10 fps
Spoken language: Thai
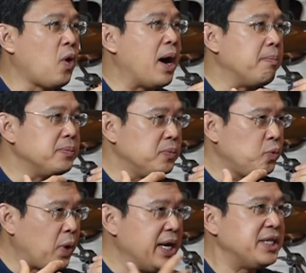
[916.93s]
ความ
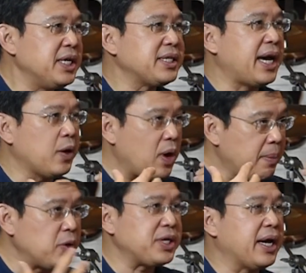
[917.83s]
ไว้เนื้อเชื่อใจควา
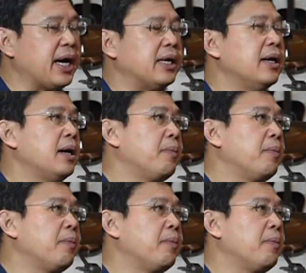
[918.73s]
มเข้าใจกัน